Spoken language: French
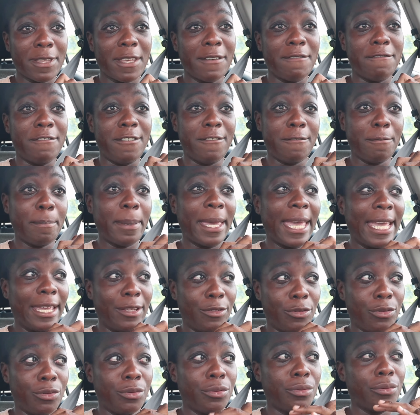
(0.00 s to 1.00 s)
vivre
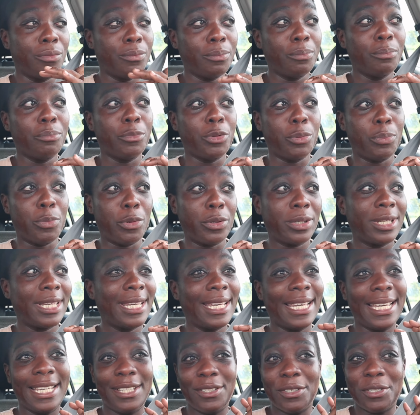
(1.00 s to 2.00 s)
près d'eux me
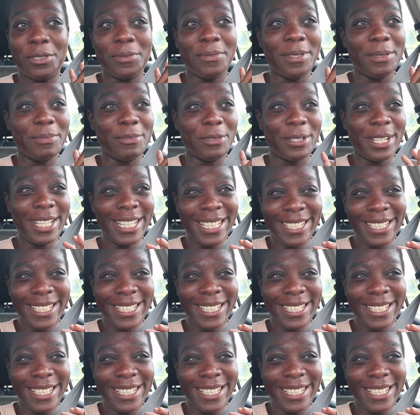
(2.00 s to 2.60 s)
manque énormément